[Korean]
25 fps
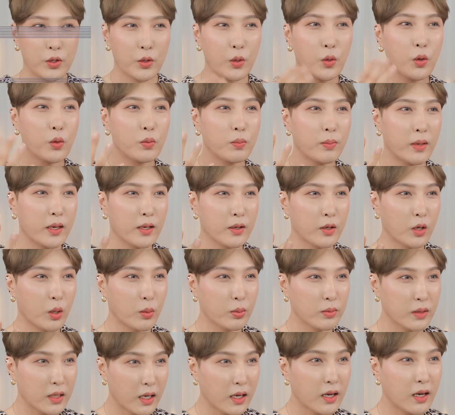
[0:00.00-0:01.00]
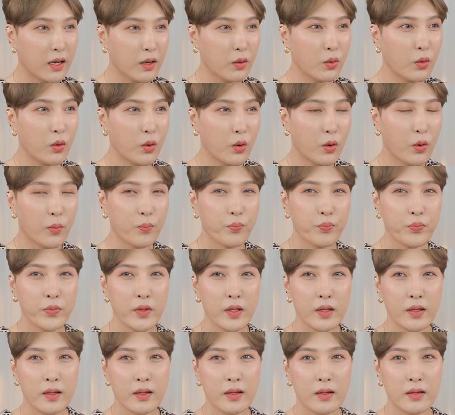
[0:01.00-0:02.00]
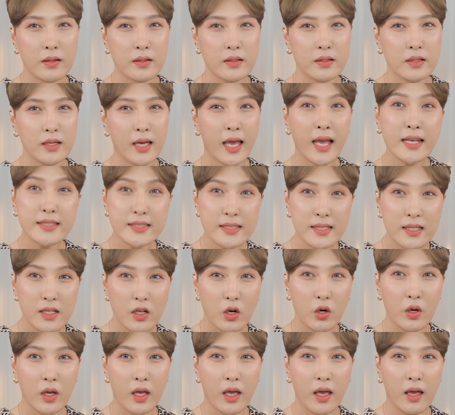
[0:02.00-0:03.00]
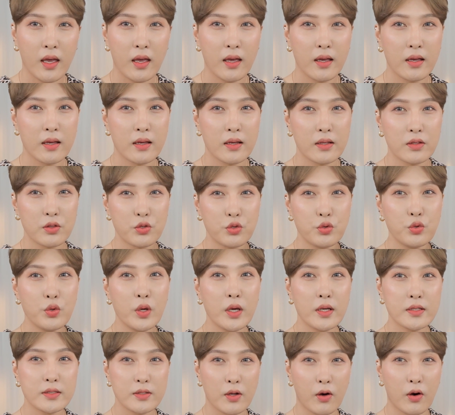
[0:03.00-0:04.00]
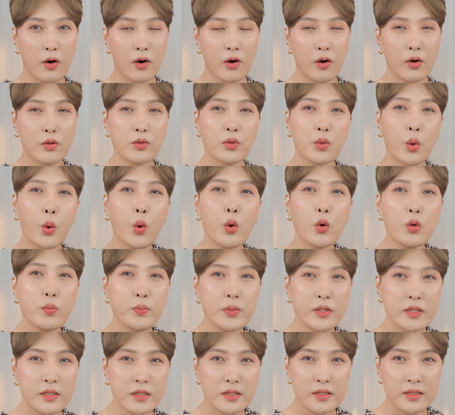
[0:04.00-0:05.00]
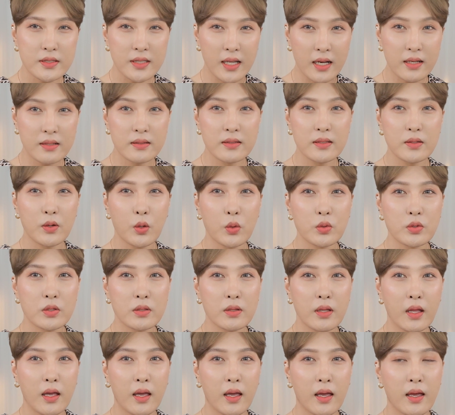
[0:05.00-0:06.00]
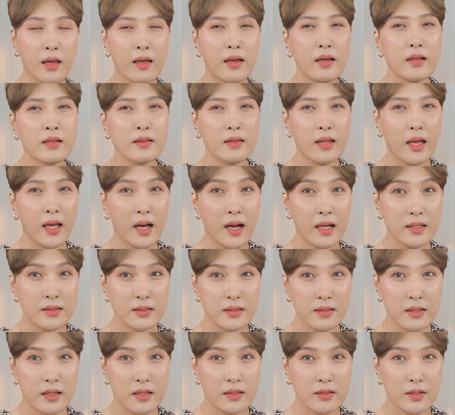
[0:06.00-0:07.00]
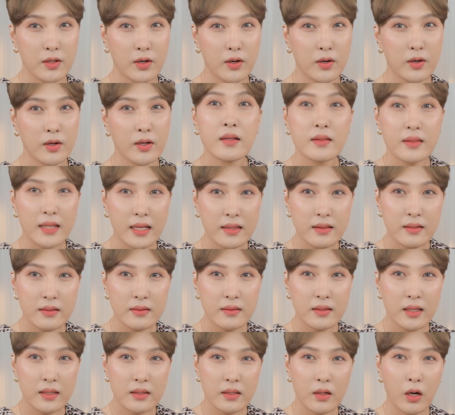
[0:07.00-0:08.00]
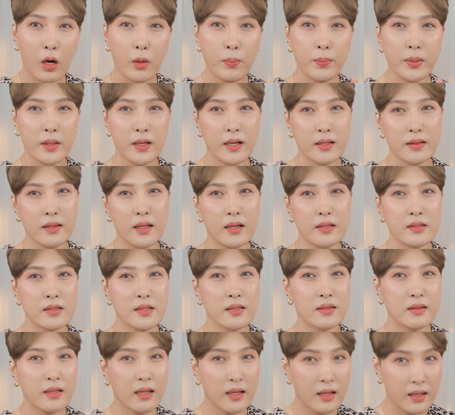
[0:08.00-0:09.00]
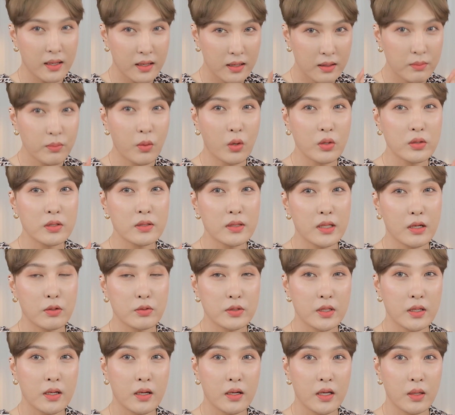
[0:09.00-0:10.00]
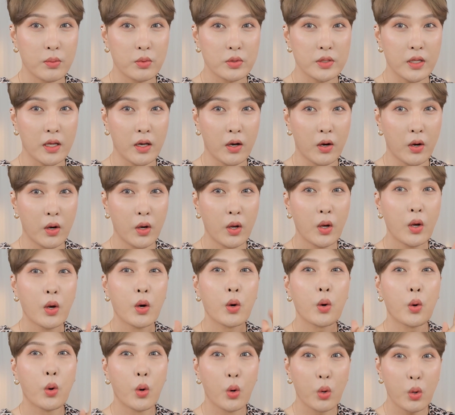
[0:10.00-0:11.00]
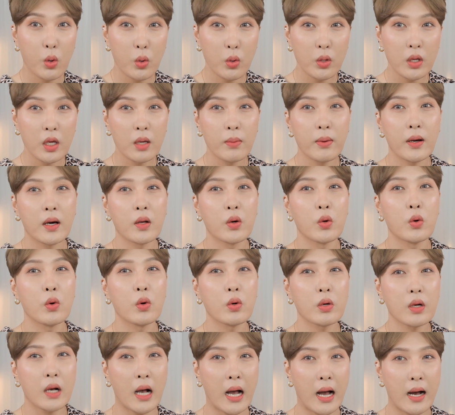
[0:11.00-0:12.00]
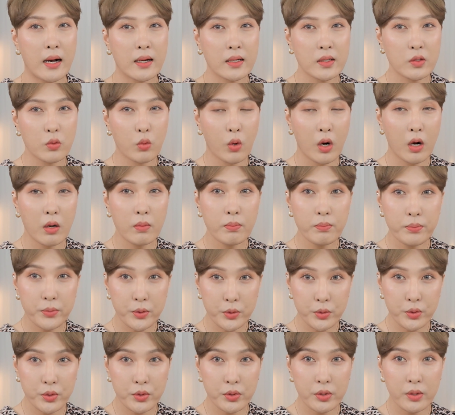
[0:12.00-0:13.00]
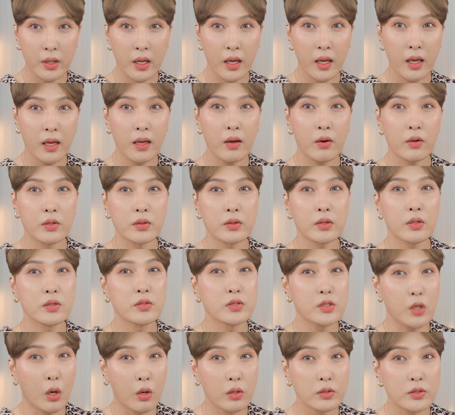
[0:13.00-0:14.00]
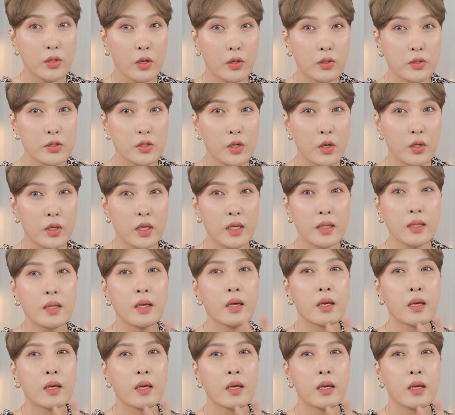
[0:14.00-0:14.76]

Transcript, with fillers: 요런 메이크업 딱 하고 해질녘에 뒤에서 노을빛이 싹 들어오는데 테라스에서 따뜻한 커피라떼 한 잔 탁 먹는다고 생각해보세요. 그런 게 바로 가을웜 뮤트의 어떤 정석적인